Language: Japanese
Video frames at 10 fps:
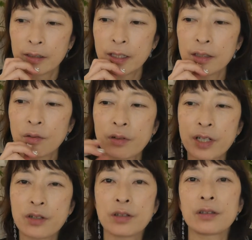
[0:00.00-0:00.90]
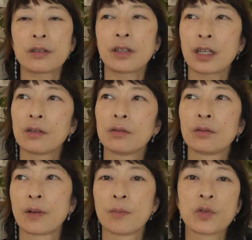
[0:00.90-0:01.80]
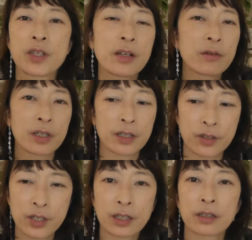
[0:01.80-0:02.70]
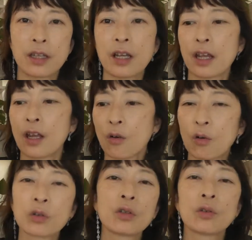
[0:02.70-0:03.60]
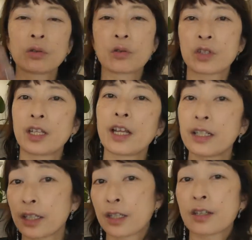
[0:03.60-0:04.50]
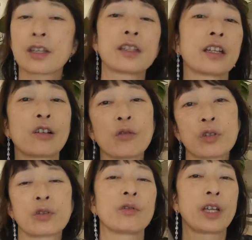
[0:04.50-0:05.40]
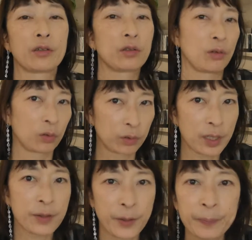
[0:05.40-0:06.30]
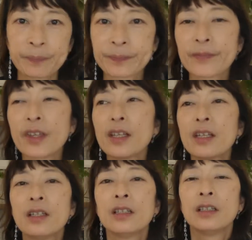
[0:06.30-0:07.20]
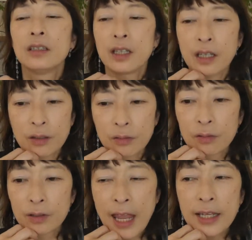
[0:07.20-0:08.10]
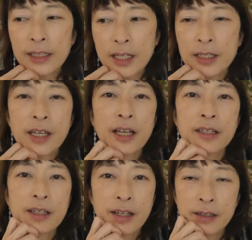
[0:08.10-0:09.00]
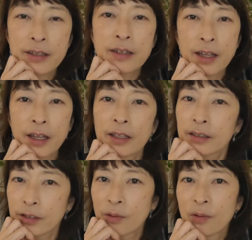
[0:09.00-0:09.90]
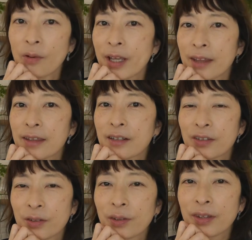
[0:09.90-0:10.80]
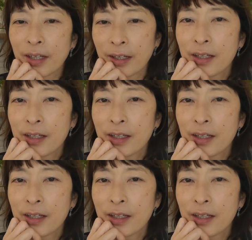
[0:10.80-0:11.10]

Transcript: で独立っていうのはもうゼロにしちゃって本業として成り立たせて教室業やるっていうことですよ。だけど大体78年ですね両方やってる人って。